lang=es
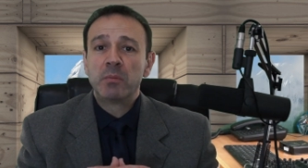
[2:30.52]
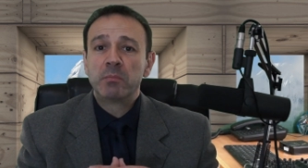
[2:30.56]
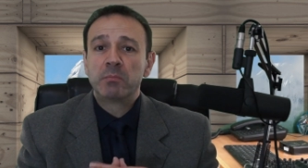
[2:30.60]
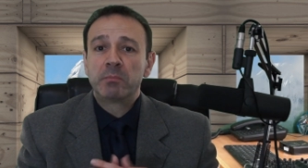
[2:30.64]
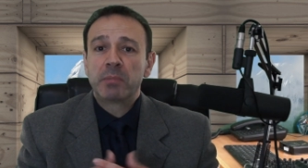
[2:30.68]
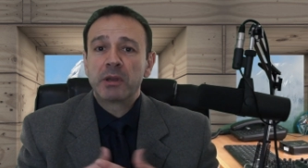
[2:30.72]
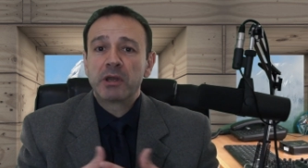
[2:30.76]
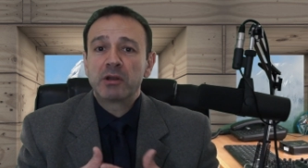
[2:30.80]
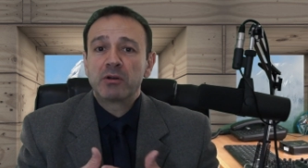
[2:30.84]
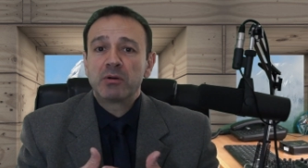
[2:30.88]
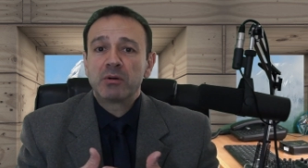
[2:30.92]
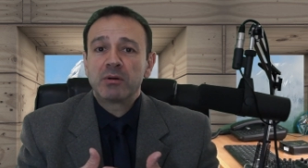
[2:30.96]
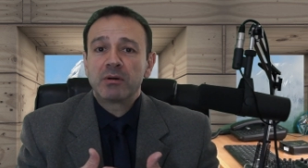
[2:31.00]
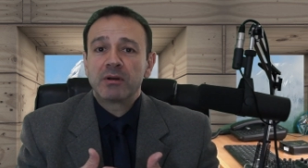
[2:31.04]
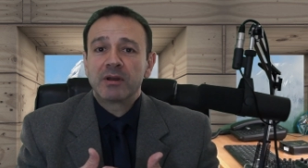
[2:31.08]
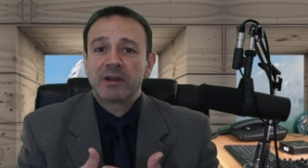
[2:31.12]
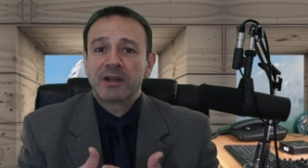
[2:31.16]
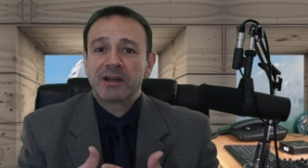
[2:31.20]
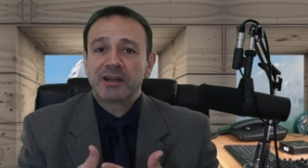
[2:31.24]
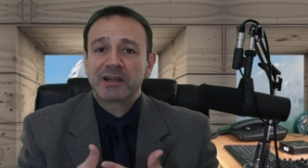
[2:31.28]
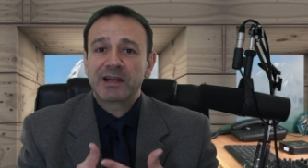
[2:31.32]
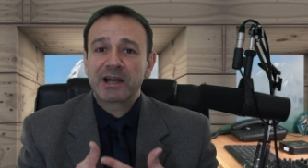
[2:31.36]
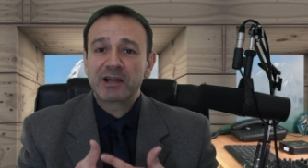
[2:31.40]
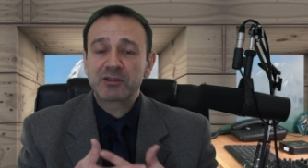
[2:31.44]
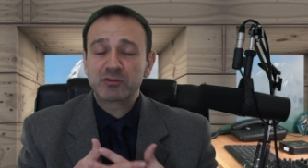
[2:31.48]
pero
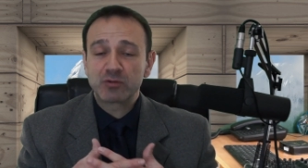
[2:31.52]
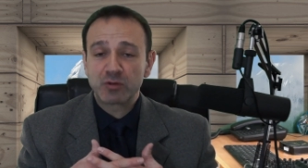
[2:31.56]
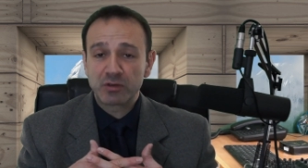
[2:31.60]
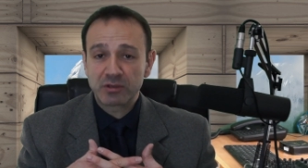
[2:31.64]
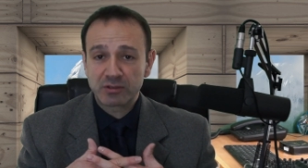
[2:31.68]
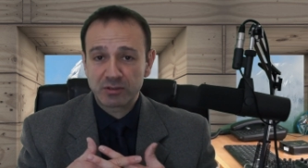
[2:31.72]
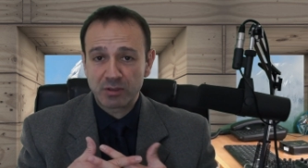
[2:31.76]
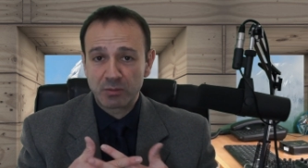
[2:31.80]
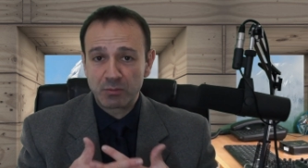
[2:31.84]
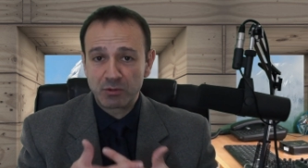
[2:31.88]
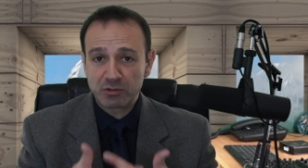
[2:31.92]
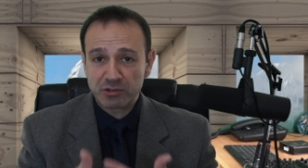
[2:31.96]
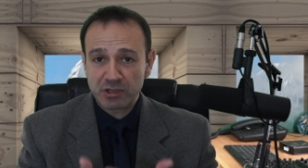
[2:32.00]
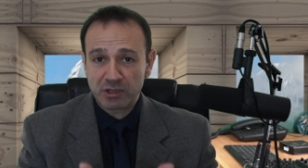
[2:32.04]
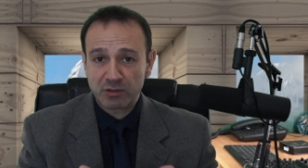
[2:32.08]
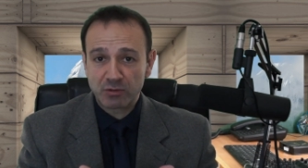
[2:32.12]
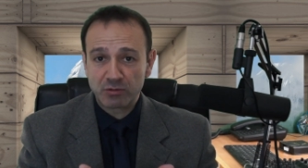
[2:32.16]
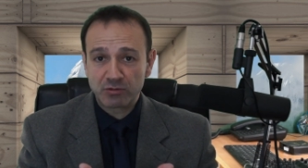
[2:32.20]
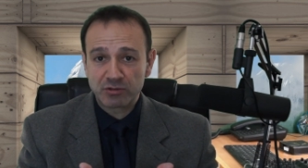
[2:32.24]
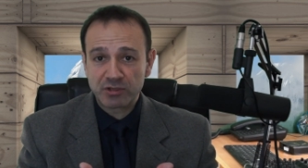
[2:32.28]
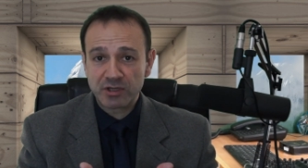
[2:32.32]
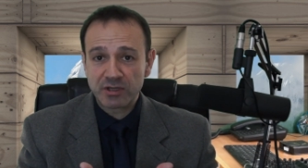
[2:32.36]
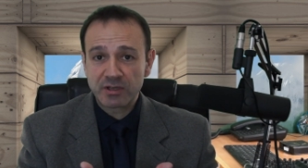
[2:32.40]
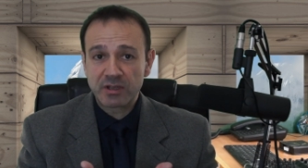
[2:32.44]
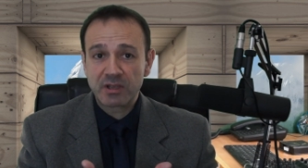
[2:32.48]
el caso es cómo se
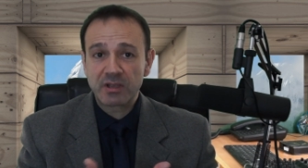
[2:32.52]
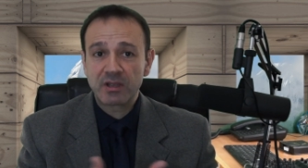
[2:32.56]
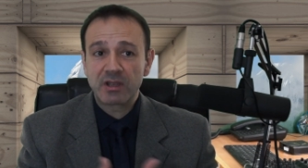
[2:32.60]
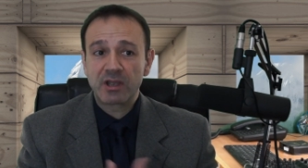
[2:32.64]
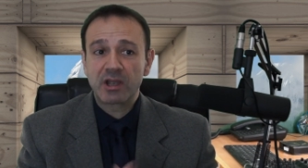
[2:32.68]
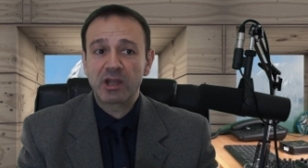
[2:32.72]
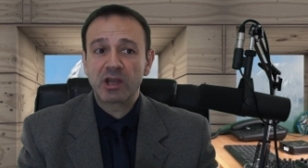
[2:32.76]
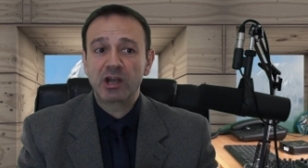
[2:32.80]
consigue